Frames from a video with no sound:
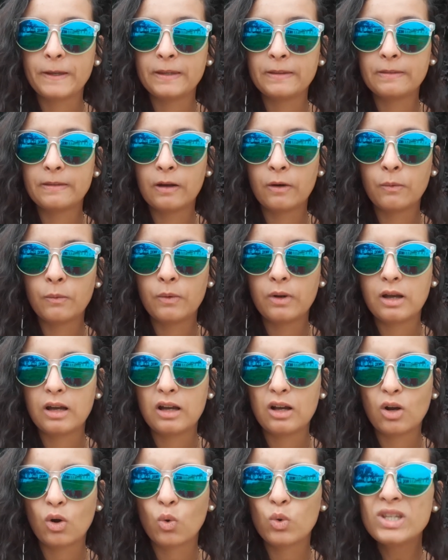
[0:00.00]
Então,
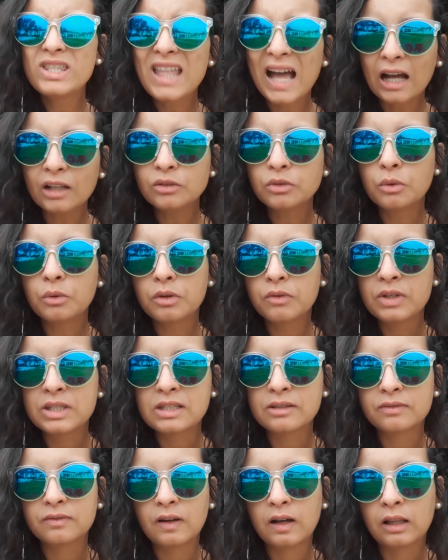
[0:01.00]
cuidado com o que
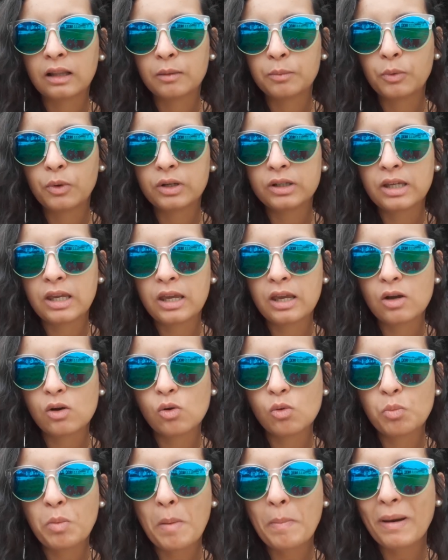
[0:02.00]
você fala, porque
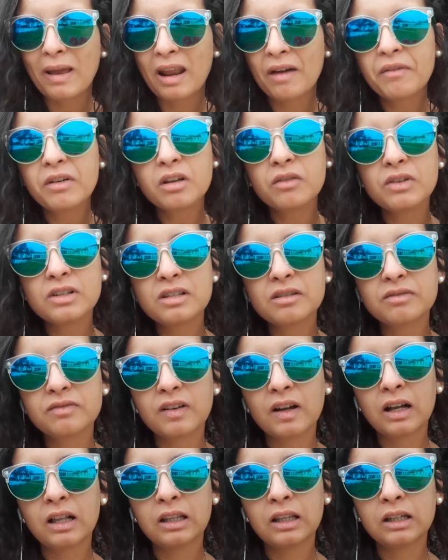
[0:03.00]
uma palavra que você
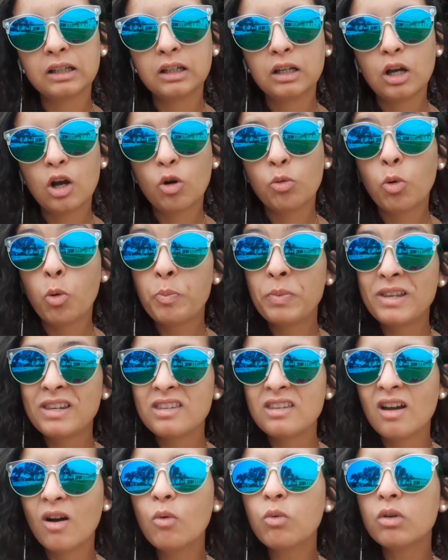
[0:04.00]
fala, uma
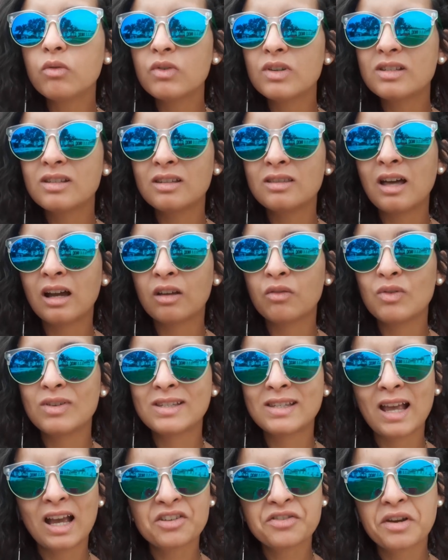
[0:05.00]
opinião que você dá, que
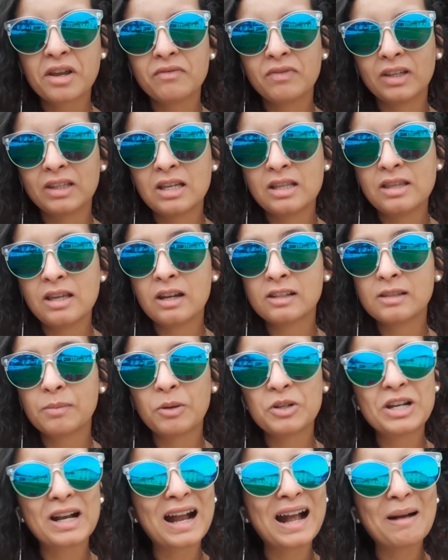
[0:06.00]
você acha que é verdadeira, você
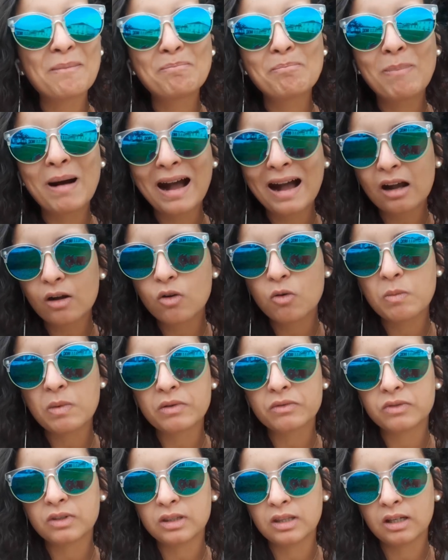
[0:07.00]
pode acabar com
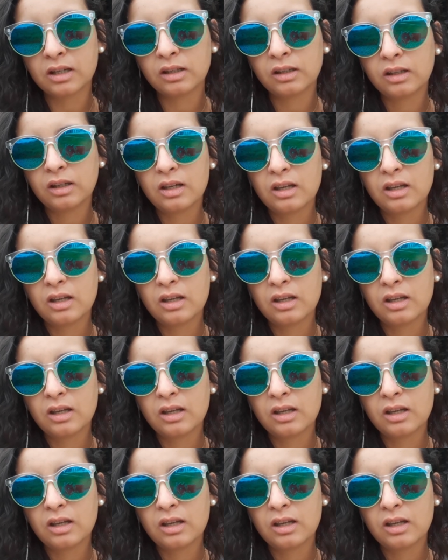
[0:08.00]
uma vida.